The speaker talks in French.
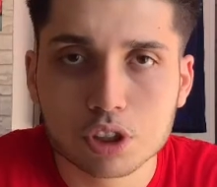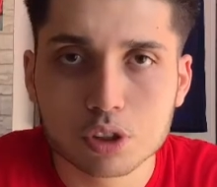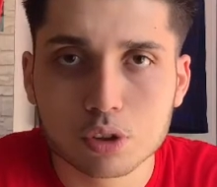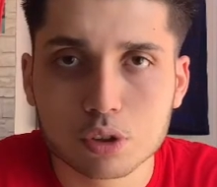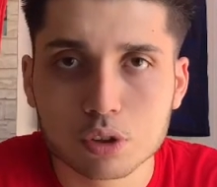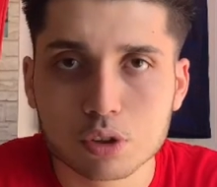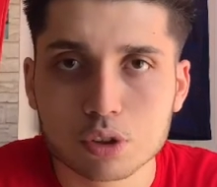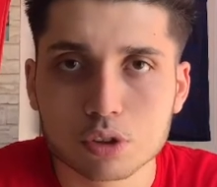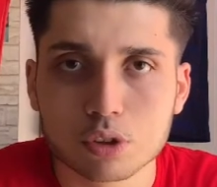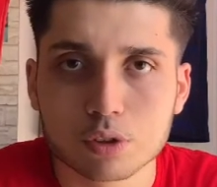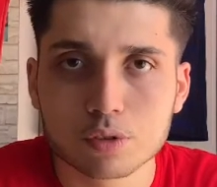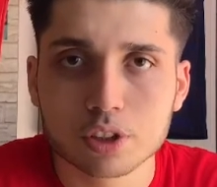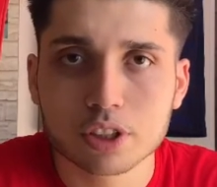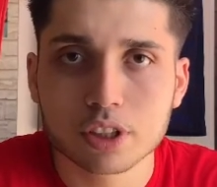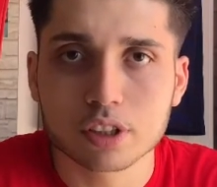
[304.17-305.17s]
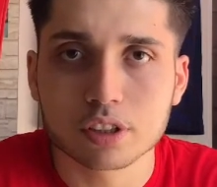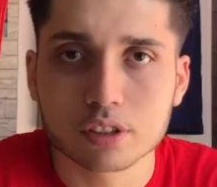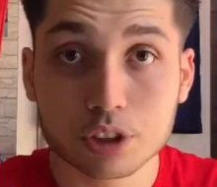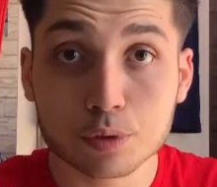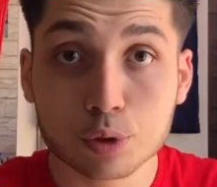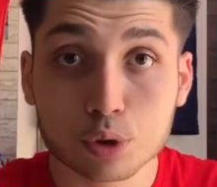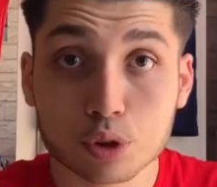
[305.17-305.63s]
de le, de le virer.
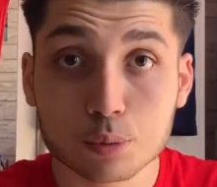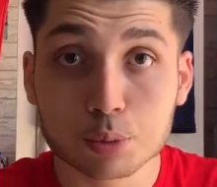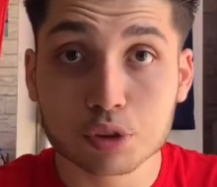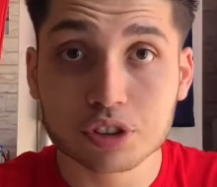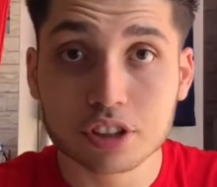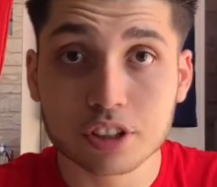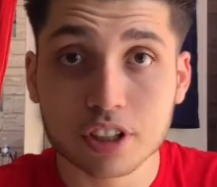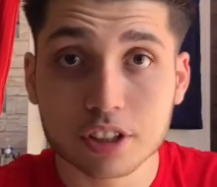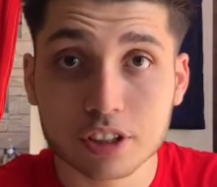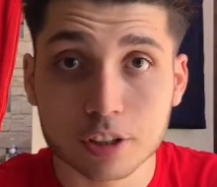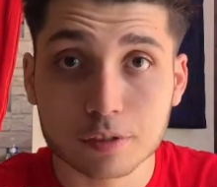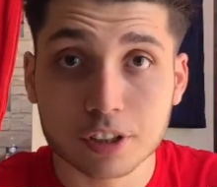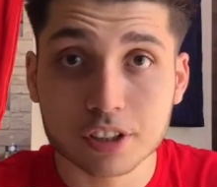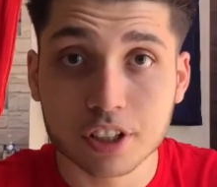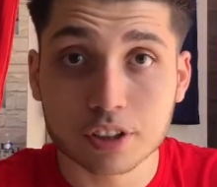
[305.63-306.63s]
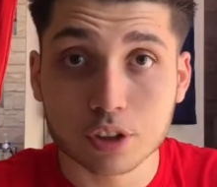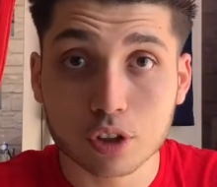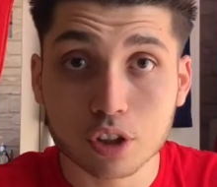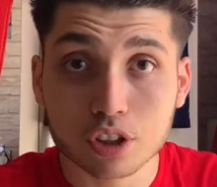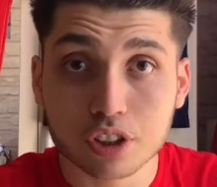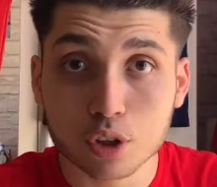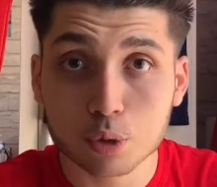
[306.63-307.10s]
Donc depuis ces dernières 24
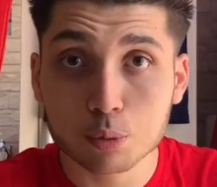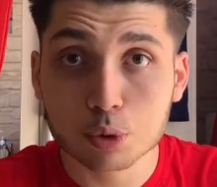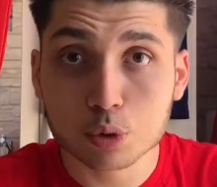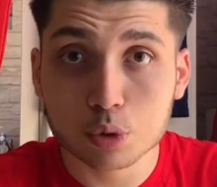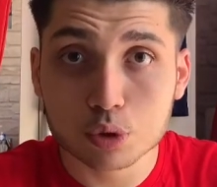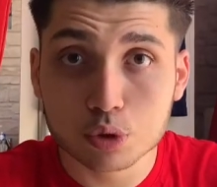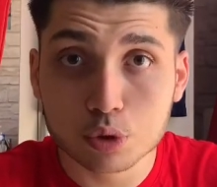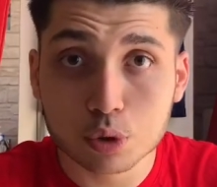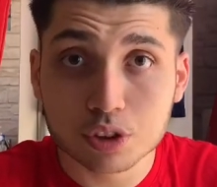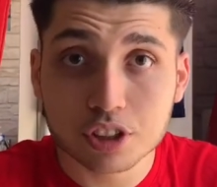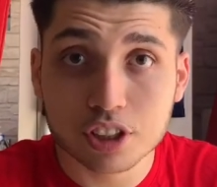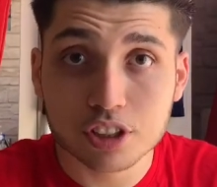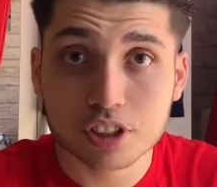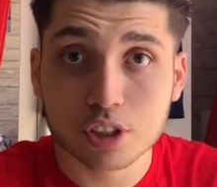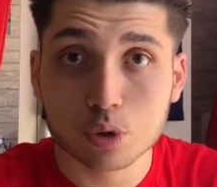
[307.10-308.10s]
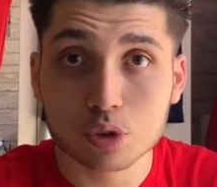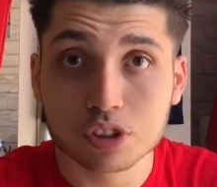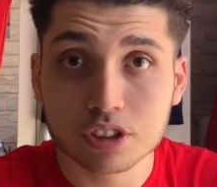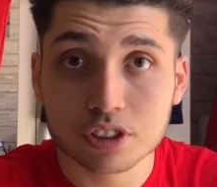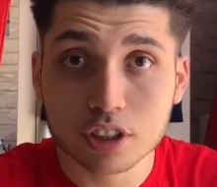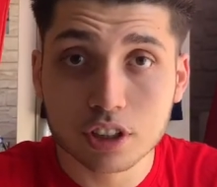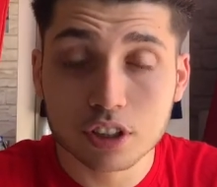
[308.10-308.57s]
heures, il y a eu beaucoup de sources qui se
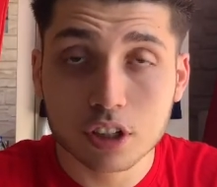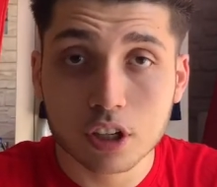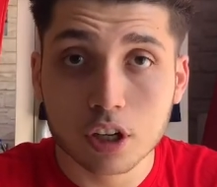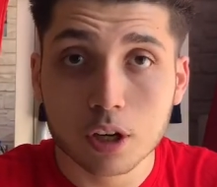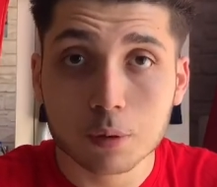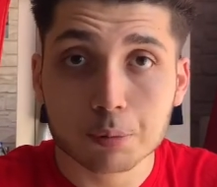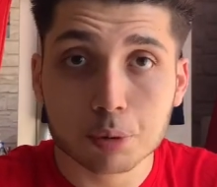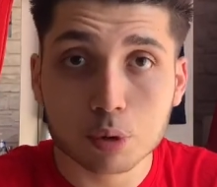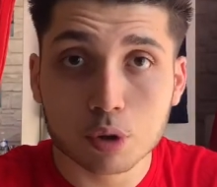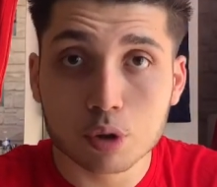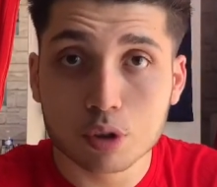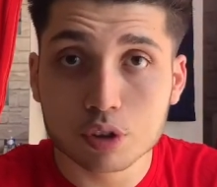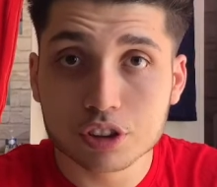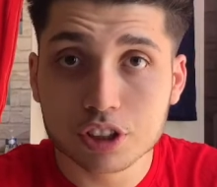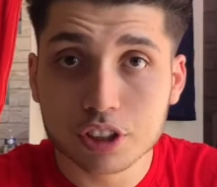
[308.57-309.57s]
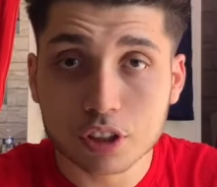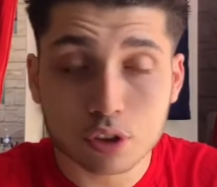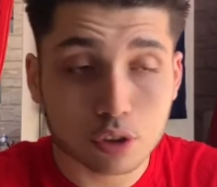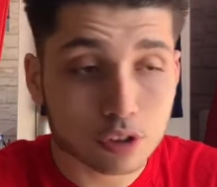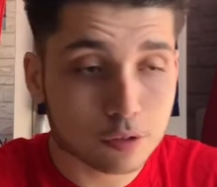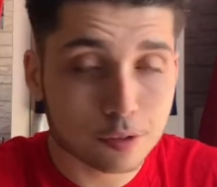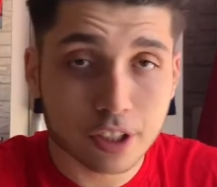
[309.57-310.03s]
réunissaient pour euh, dire que
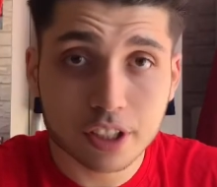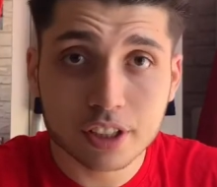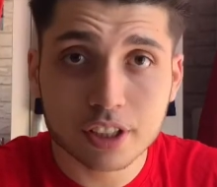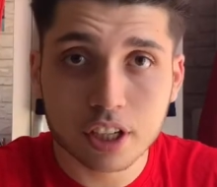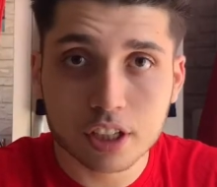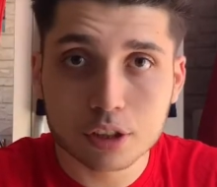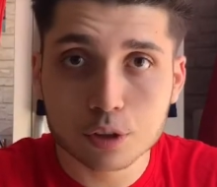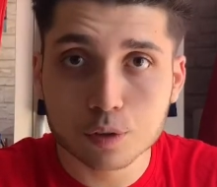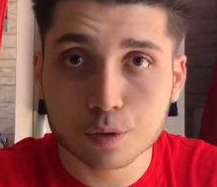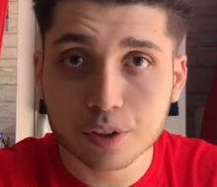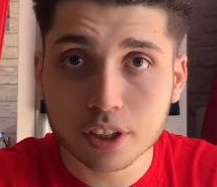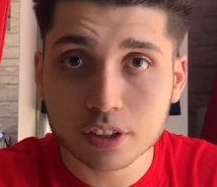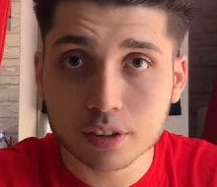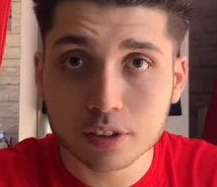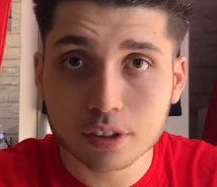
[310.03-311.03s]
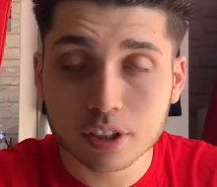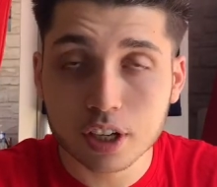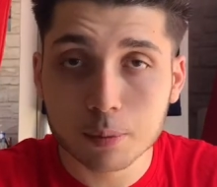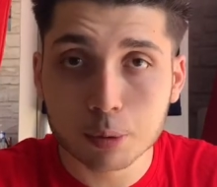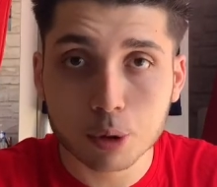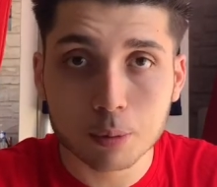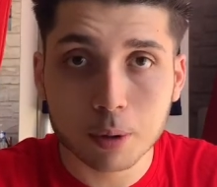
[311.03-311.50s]
Vaïd allait se faire très
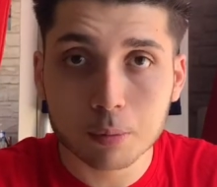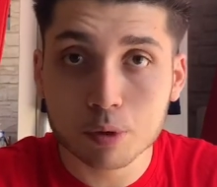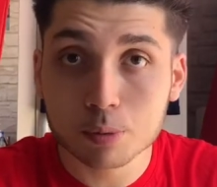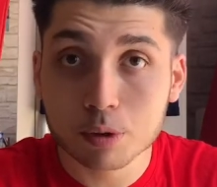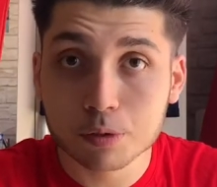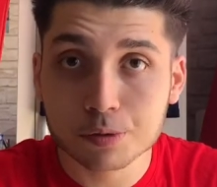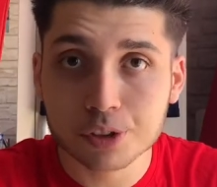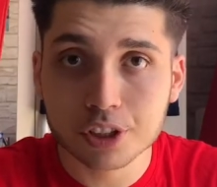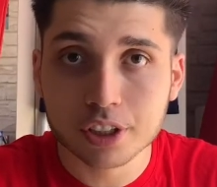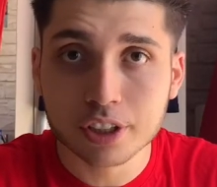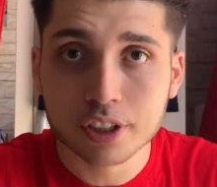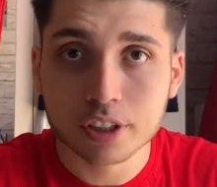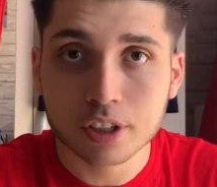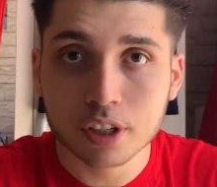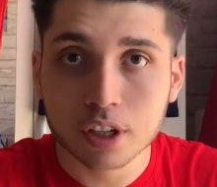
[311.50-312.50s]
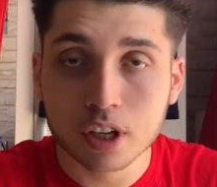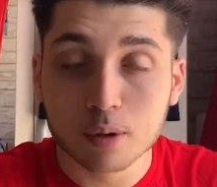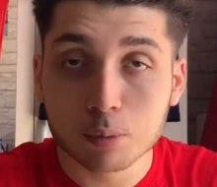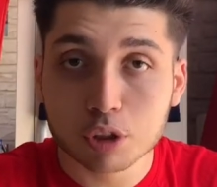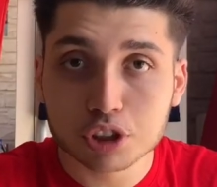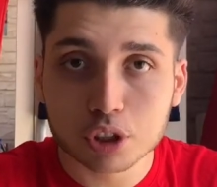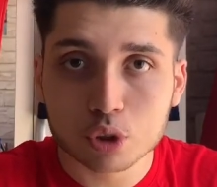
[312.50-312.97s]
probablement viré.
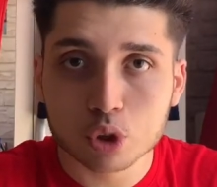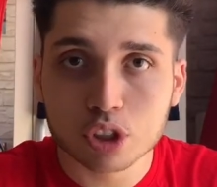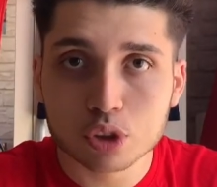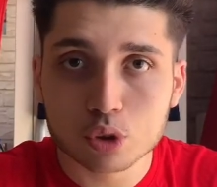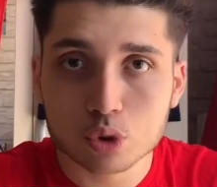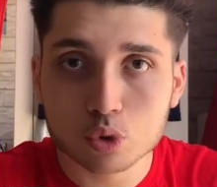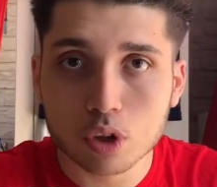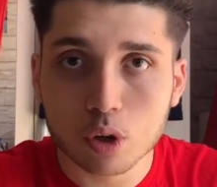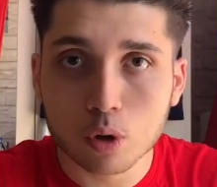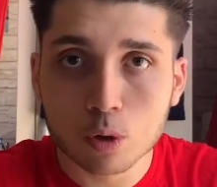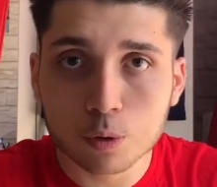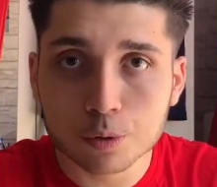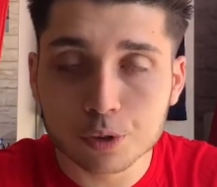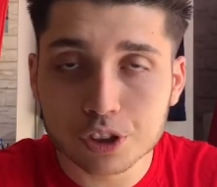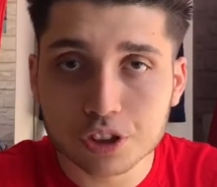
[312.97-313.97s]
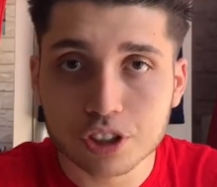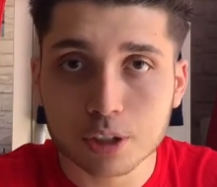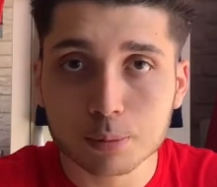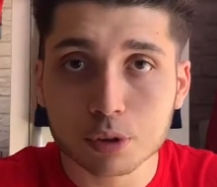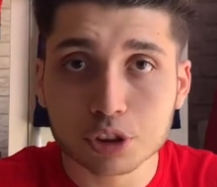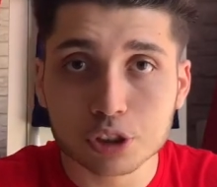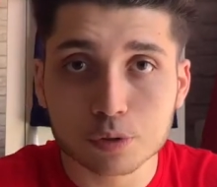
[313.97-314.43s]
Moi, j'attendais que ce soit
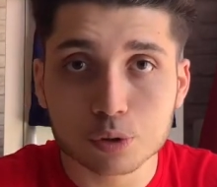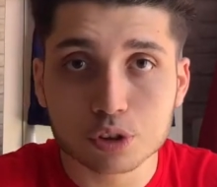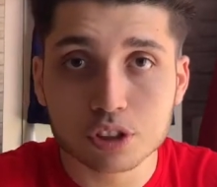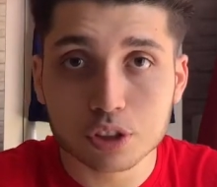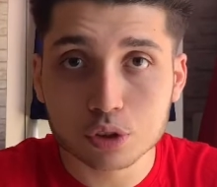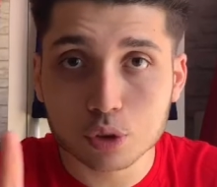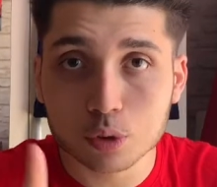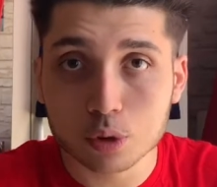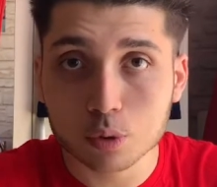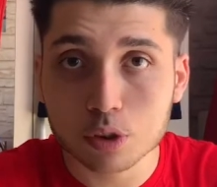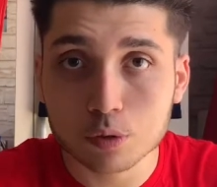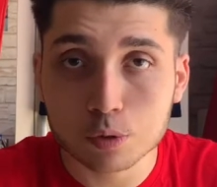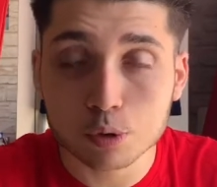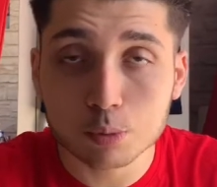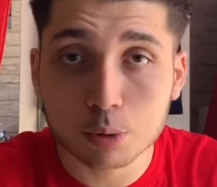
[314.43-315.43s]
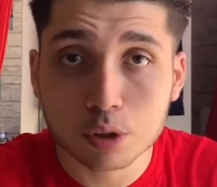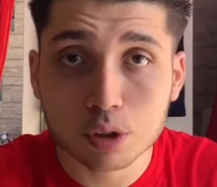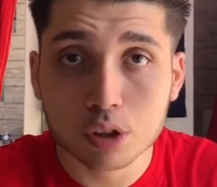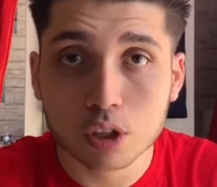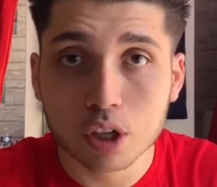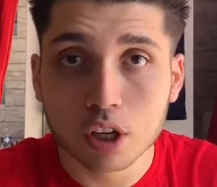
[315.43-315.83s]
officiellement. J'ai vu ça sur football